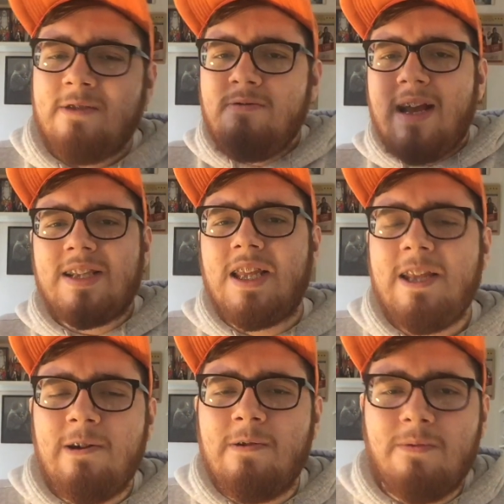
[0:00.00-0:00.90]
Nunca se
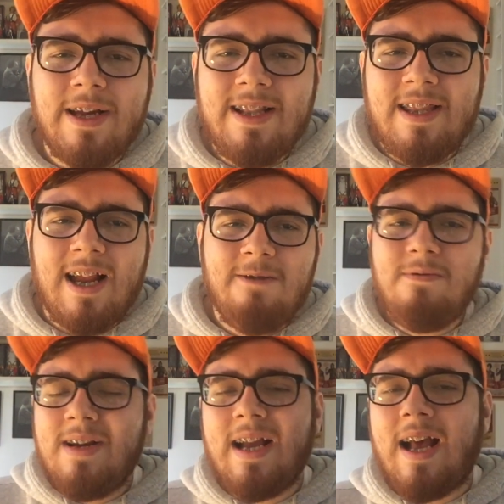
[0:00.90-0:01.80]
dieron cuenta,
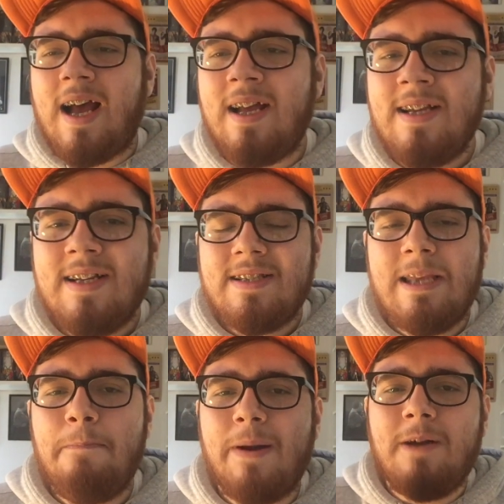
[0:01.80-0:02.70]
nunca
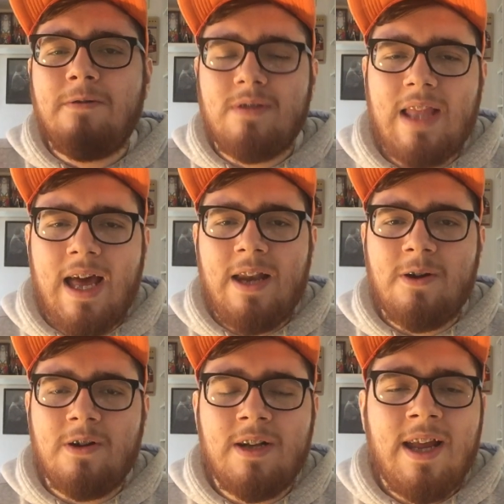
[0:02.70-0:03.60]
se
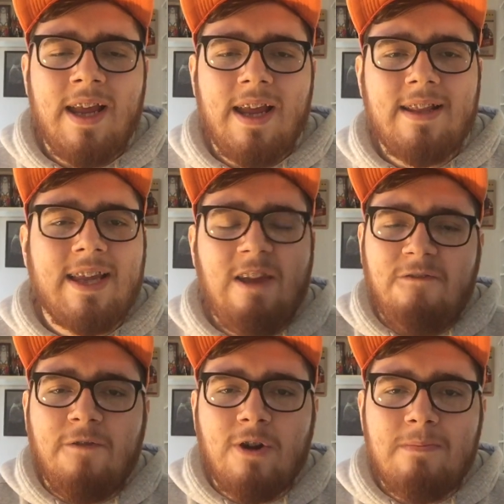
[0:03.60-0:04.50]
preguntaron ¿Qué
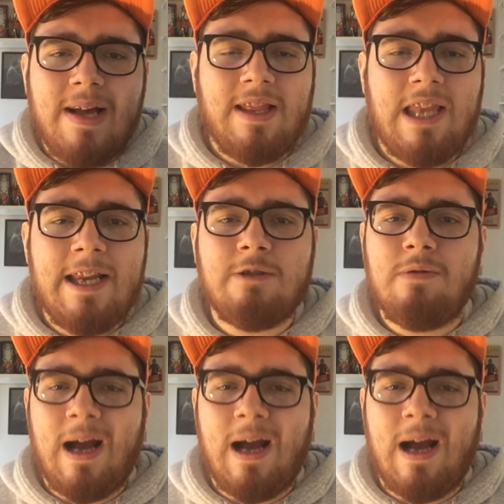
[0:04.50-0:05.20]
forma tiene su